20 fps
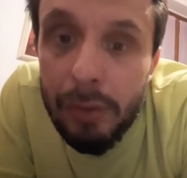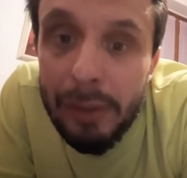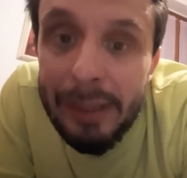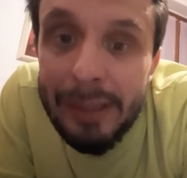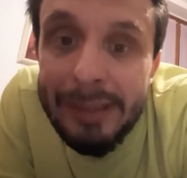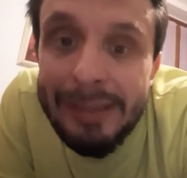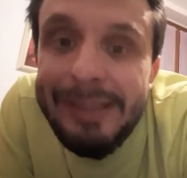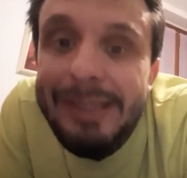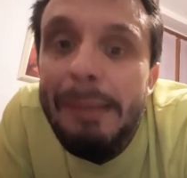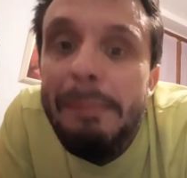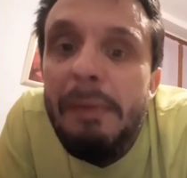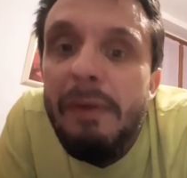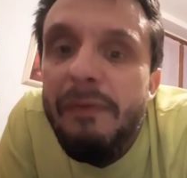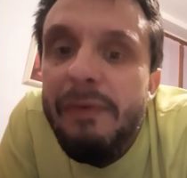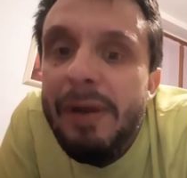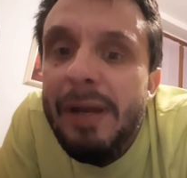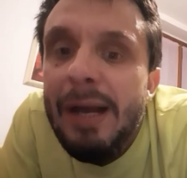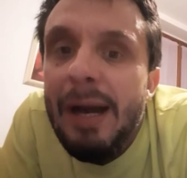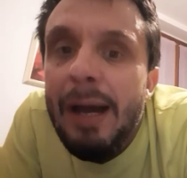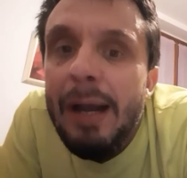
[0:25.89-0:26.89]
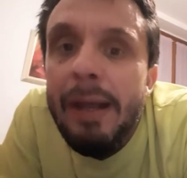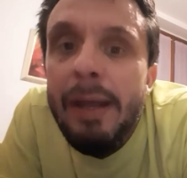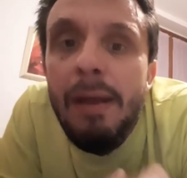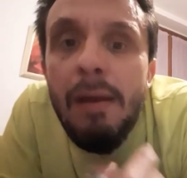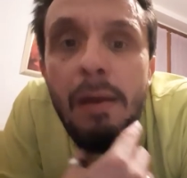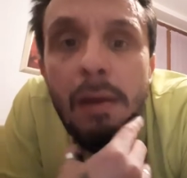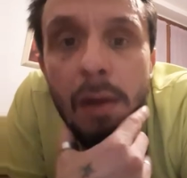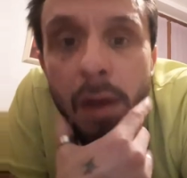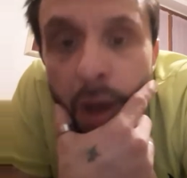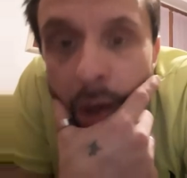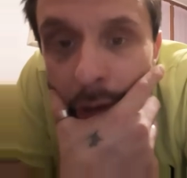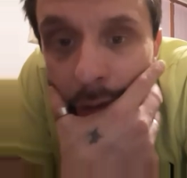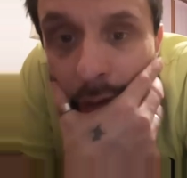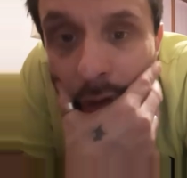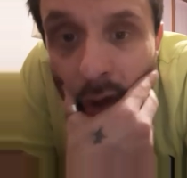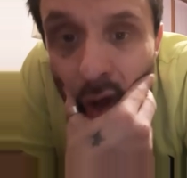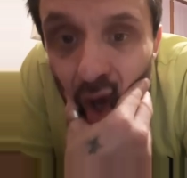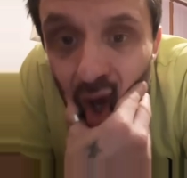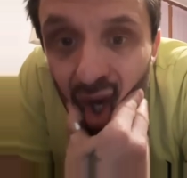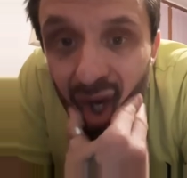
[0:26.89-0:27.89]
in semifinale
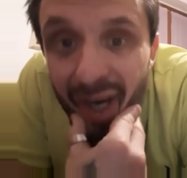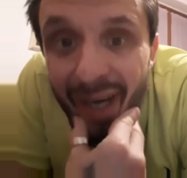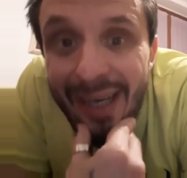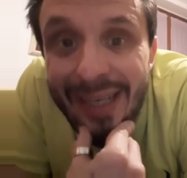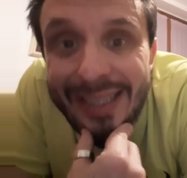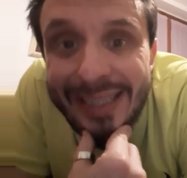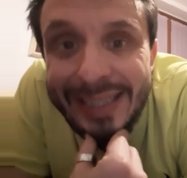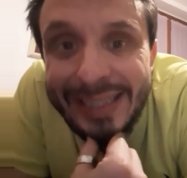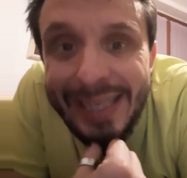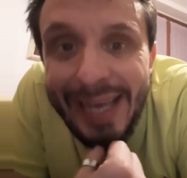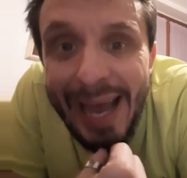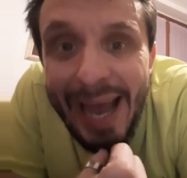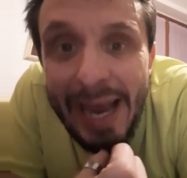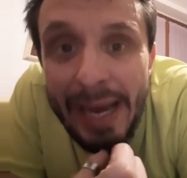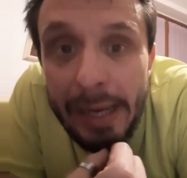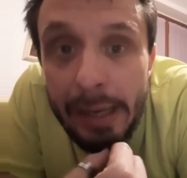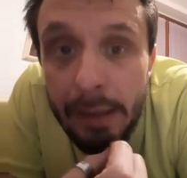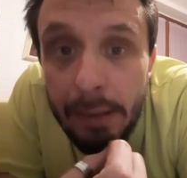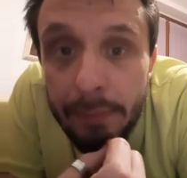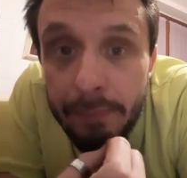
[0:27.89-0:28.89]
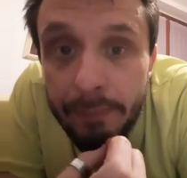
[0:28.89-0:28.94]
il 6